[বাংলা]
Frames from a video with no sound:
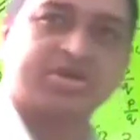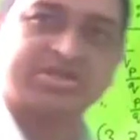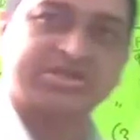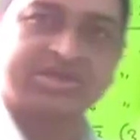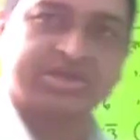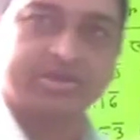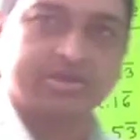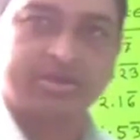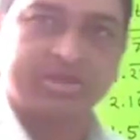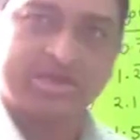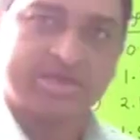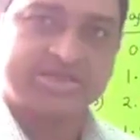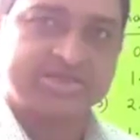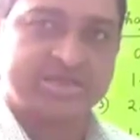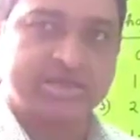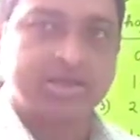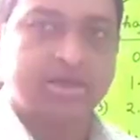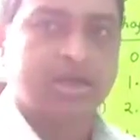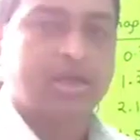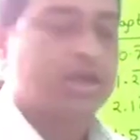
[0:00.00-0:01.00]
রয়েছে ঠিক আছে
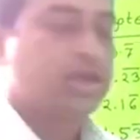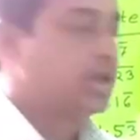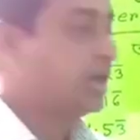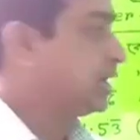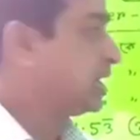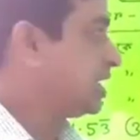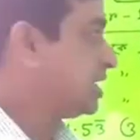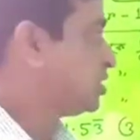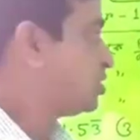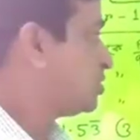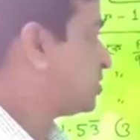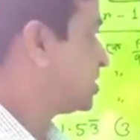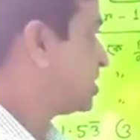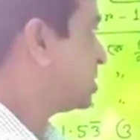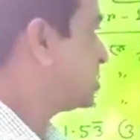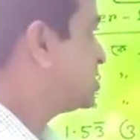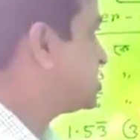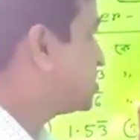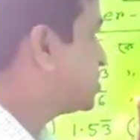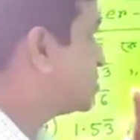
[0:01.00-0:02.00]
এখানে তোমাদের
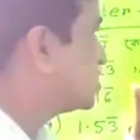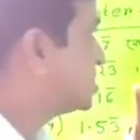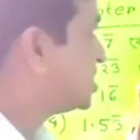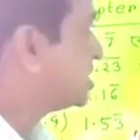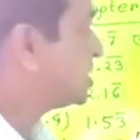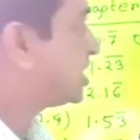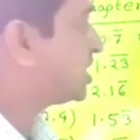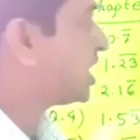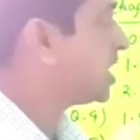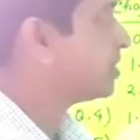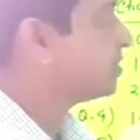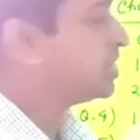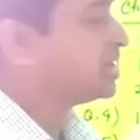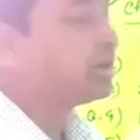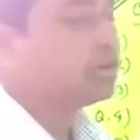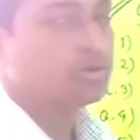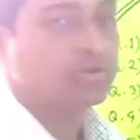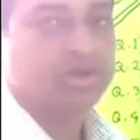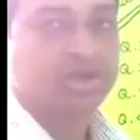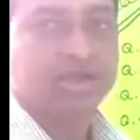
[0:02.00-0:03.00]
যে কোশ্চেনটা থাকবে
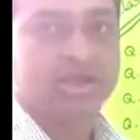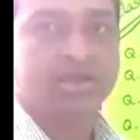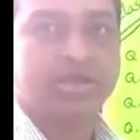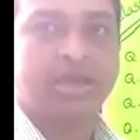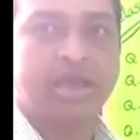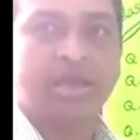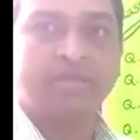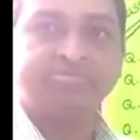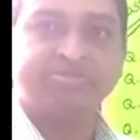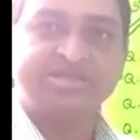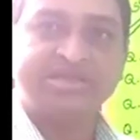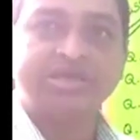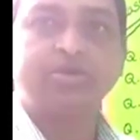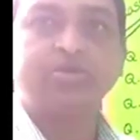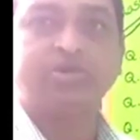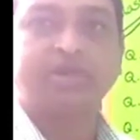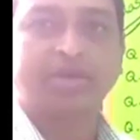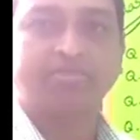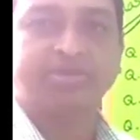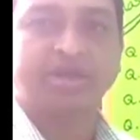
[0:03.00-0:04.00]
ওইখানে এমসিকিউ
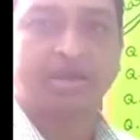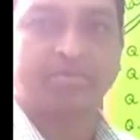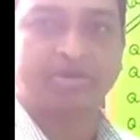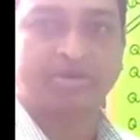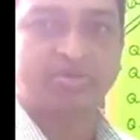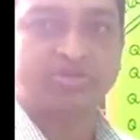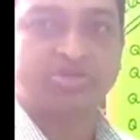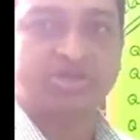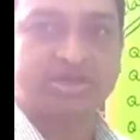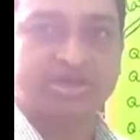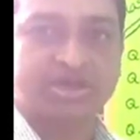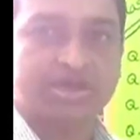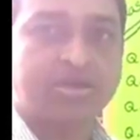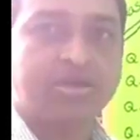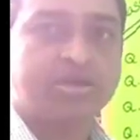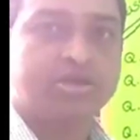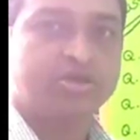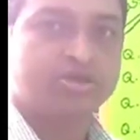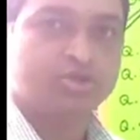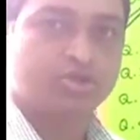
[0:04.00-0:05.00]
টাইপ থাকবে কোশ্চেনটা
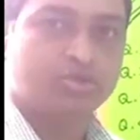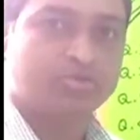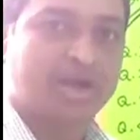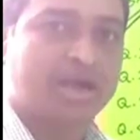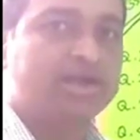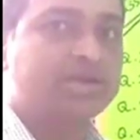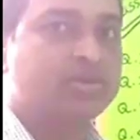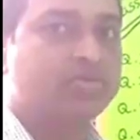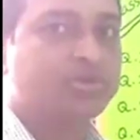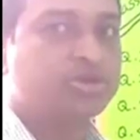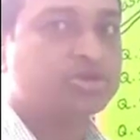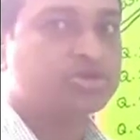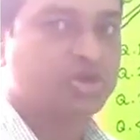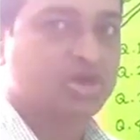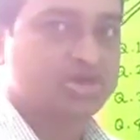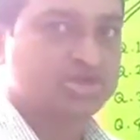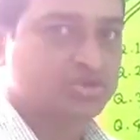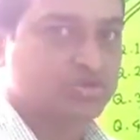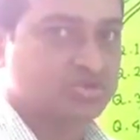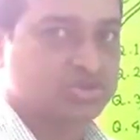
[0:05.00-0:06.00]
শুধু মাল্টিপল
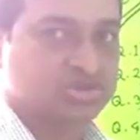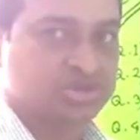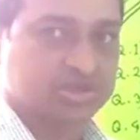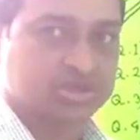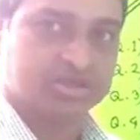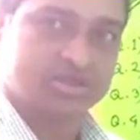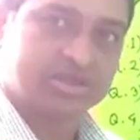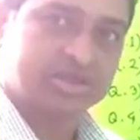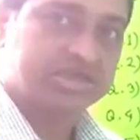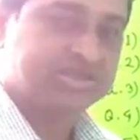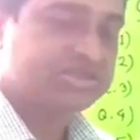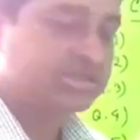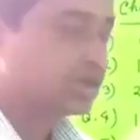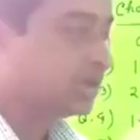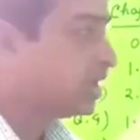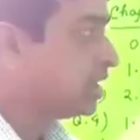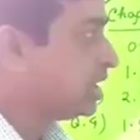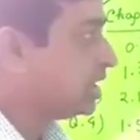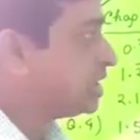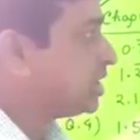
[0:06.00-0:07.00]
চয়েস কোশ্চেন ঠিক আছে
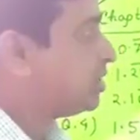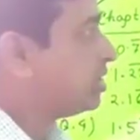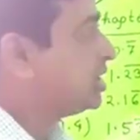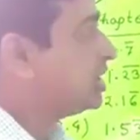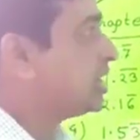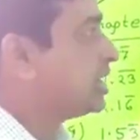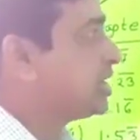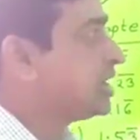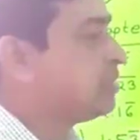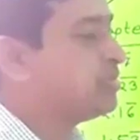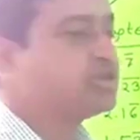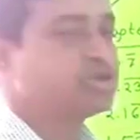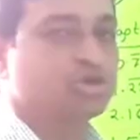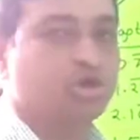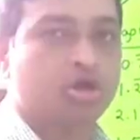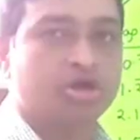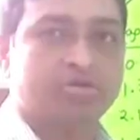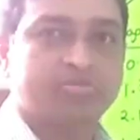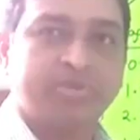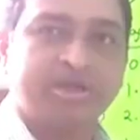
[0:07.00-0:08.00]
তাহলে এখানে আমি
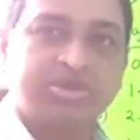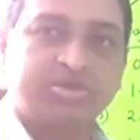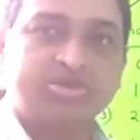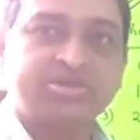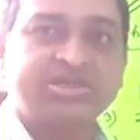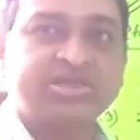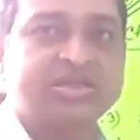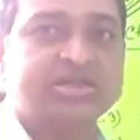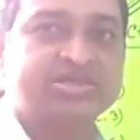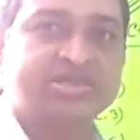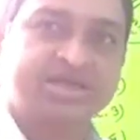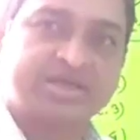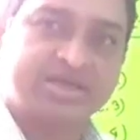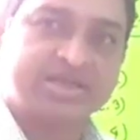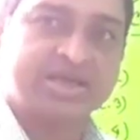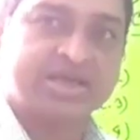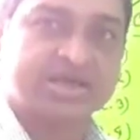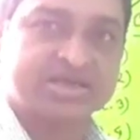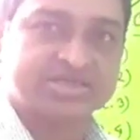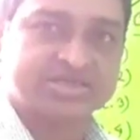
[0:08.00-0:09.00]
শর্ট মেথড যেটা সেটাই
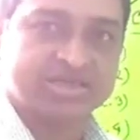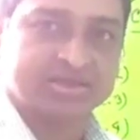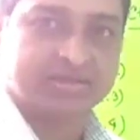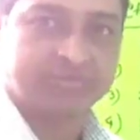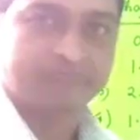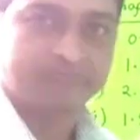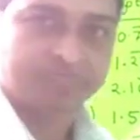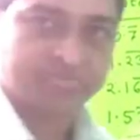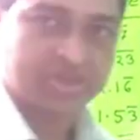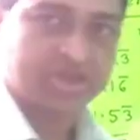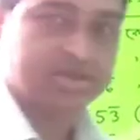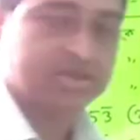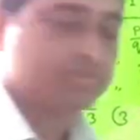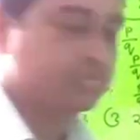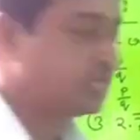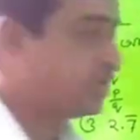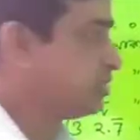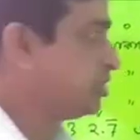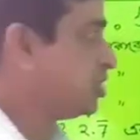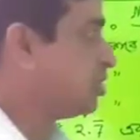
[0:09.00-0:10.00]
দেখাচ্ছি হ্যাঁ
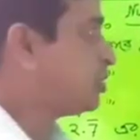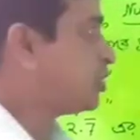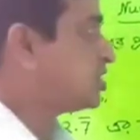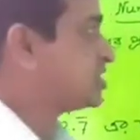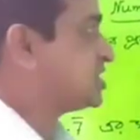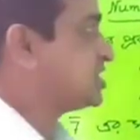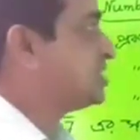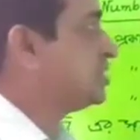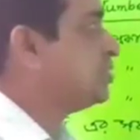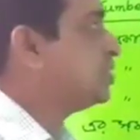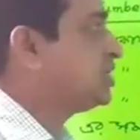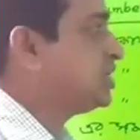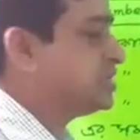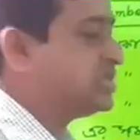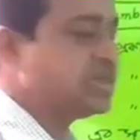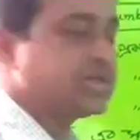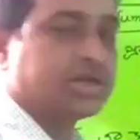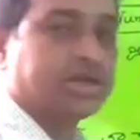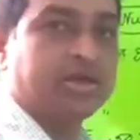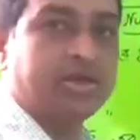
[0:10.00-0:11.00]
বিভিন্ন প্রসেসের মধ্যে
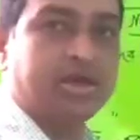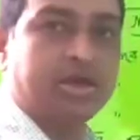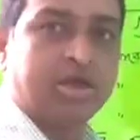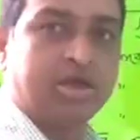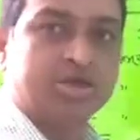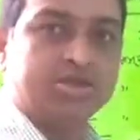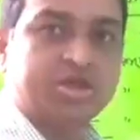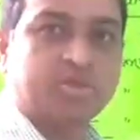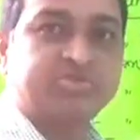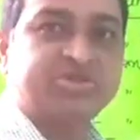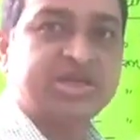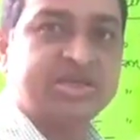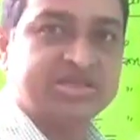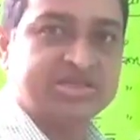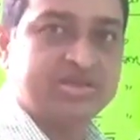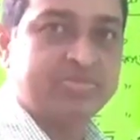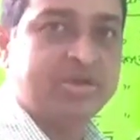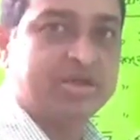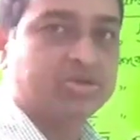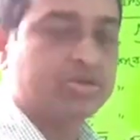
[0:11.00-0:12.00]
যেটা সবচেয়ে
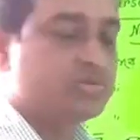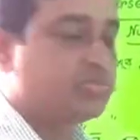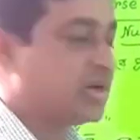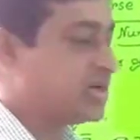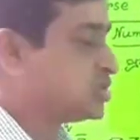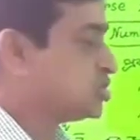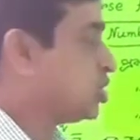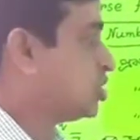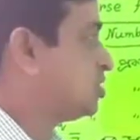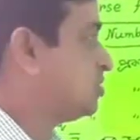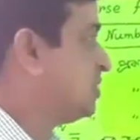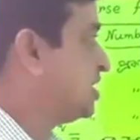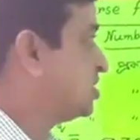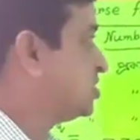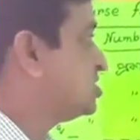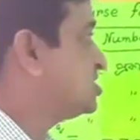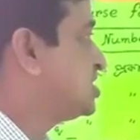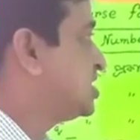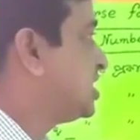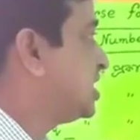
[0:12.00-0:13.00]
ইজি মেথড বা শর্ট
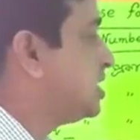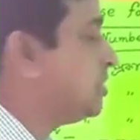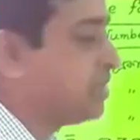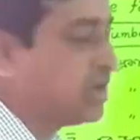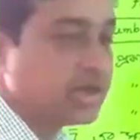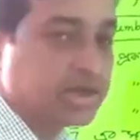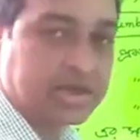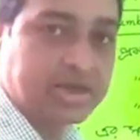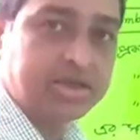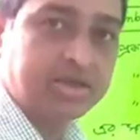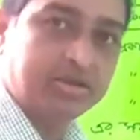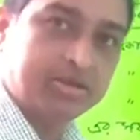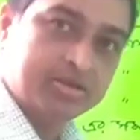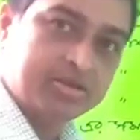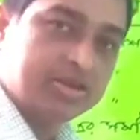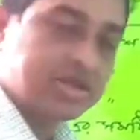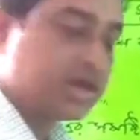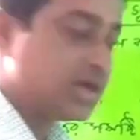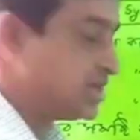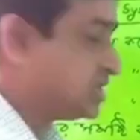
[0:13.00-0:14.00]
মেথড সেটাই আমি এখানে
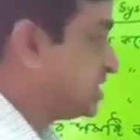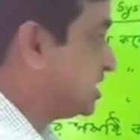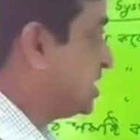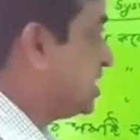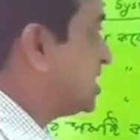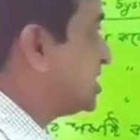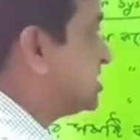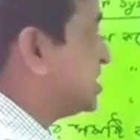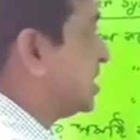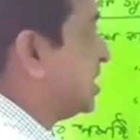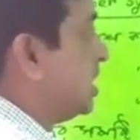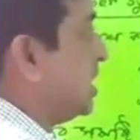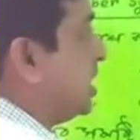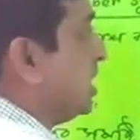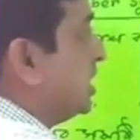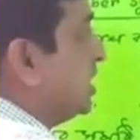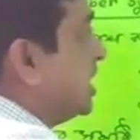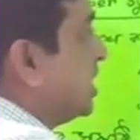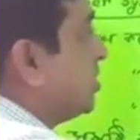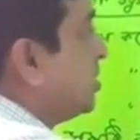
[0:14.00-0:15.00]
দেখাচ্ছি ঠিক আছে
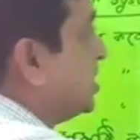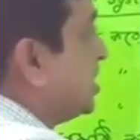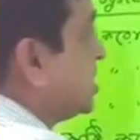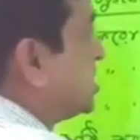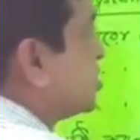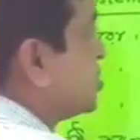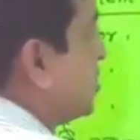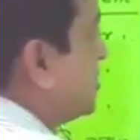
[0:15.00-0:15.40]
দেখো এটার